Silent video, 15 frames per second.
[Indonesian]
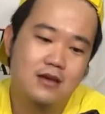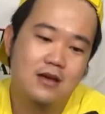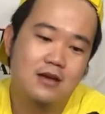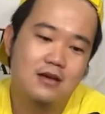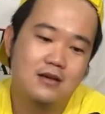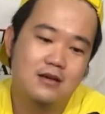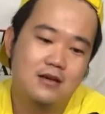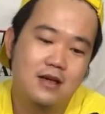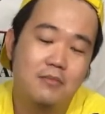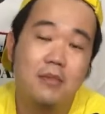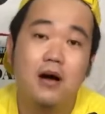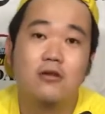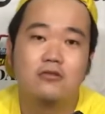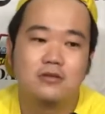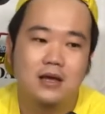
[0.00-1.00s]
yang yang
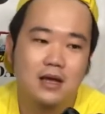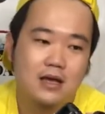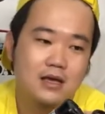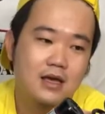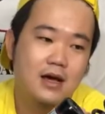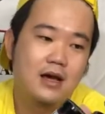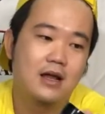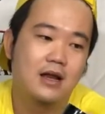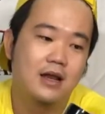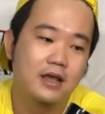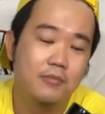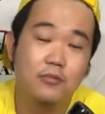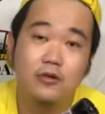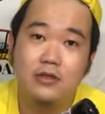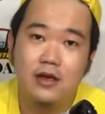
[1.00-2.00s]
bagus lah yang
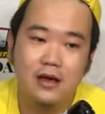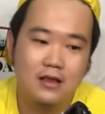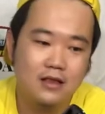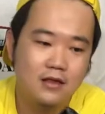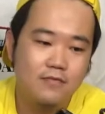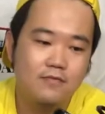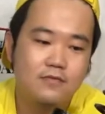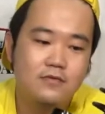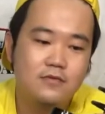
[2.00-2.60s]
ribbonnya aktif